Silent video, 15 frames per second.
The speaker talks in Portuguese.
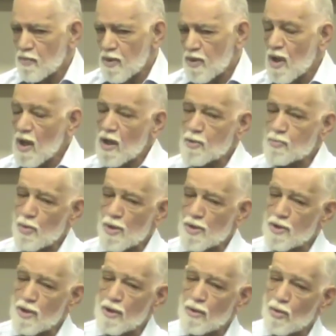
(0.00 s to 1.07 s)
E a
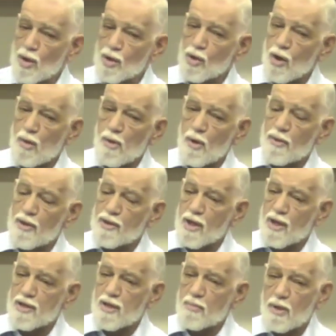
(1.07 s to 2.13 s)
resposta que nós normalmente
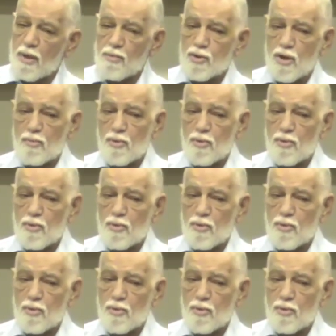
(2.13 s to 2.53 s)
recebemos é: